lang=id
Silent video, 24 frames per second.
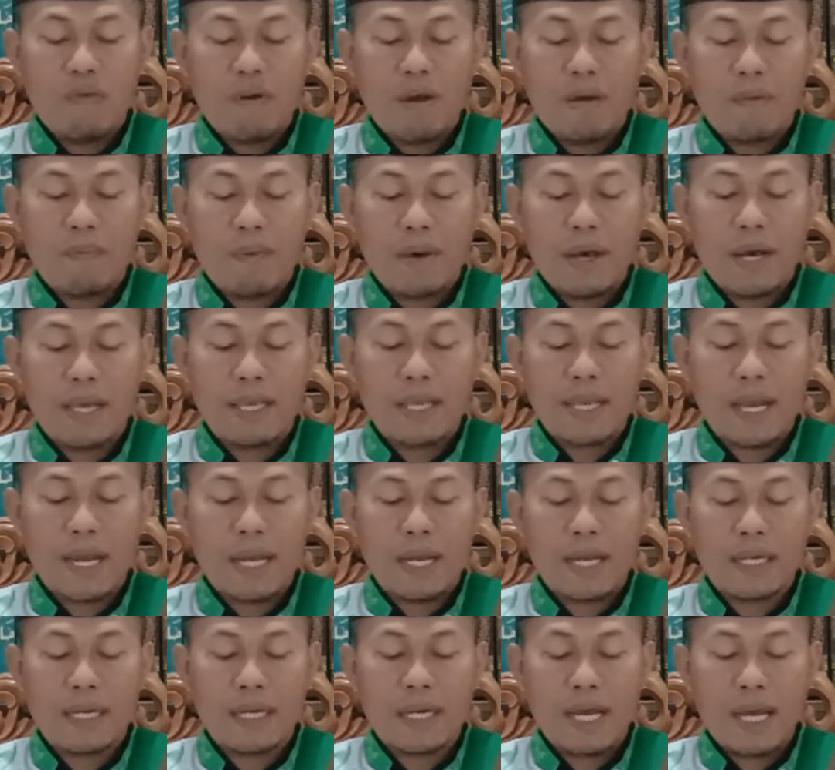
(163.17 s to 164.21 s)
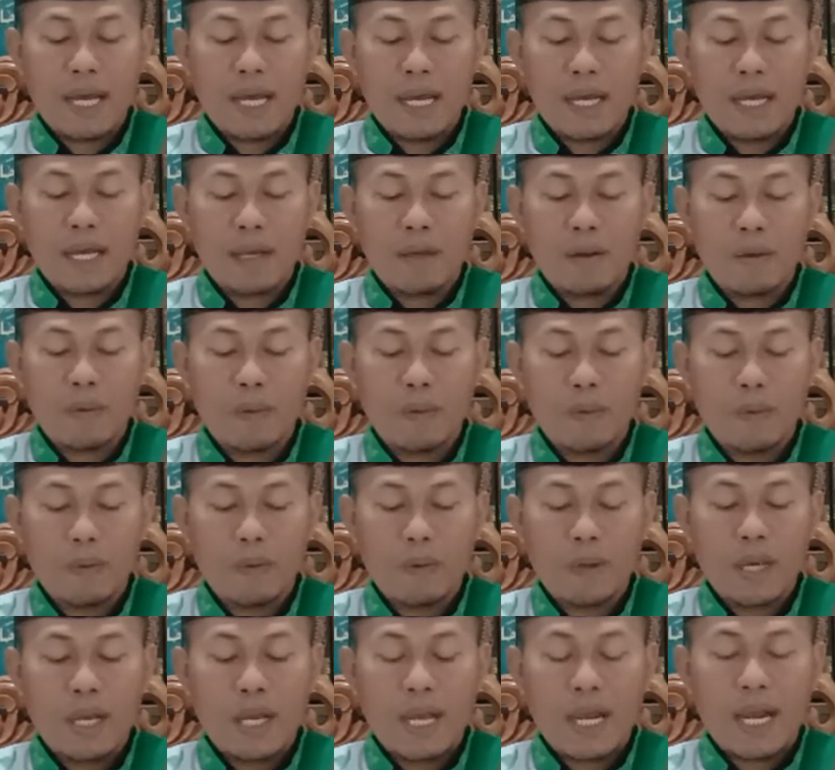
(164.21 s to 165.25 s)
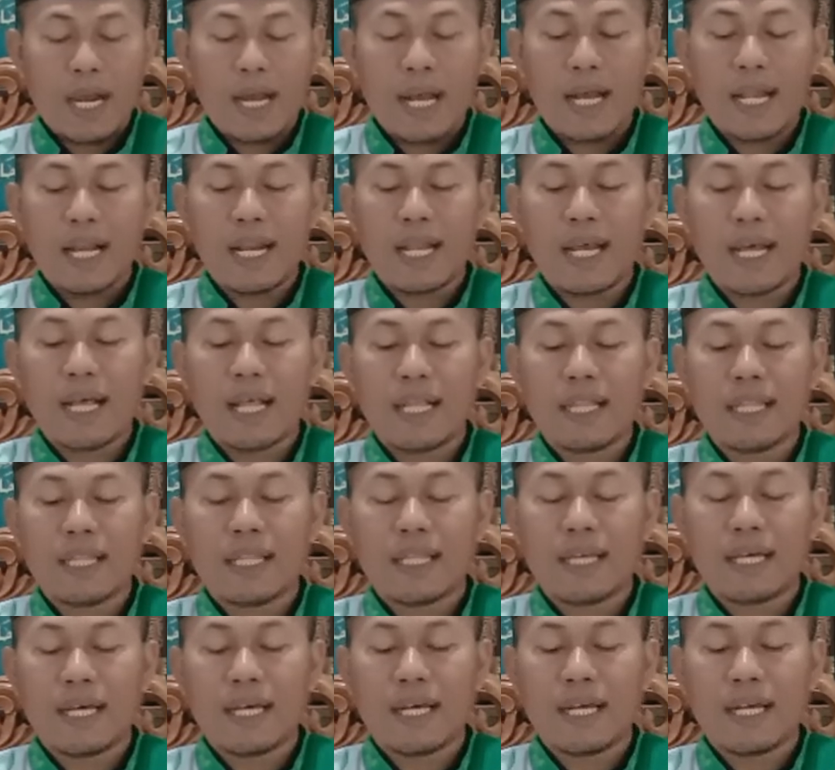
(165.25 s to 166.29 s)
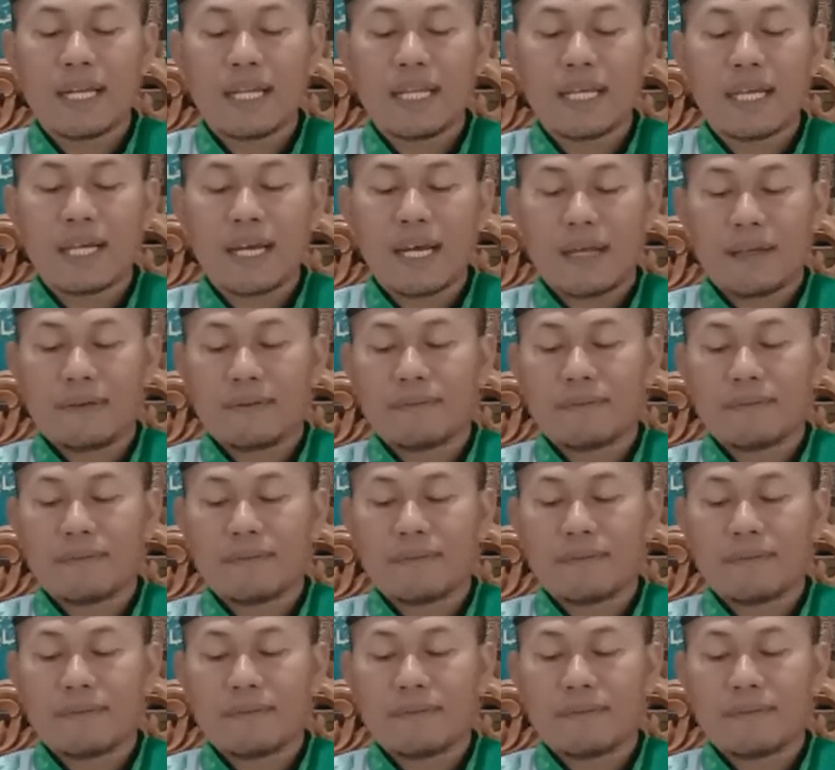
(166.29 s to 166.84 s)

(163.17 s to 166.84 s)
fabayanahu ala dzalik